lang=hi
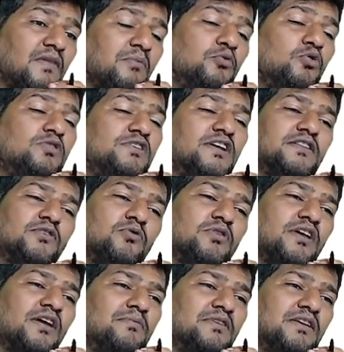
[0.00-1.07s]
भूल जाते हो
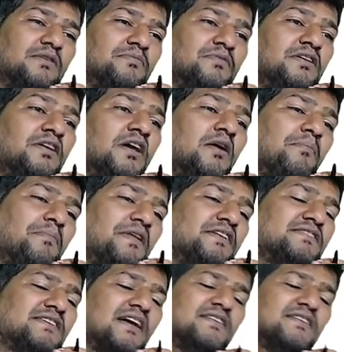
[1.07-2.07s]
क्या अभी के अभी मेरे साथ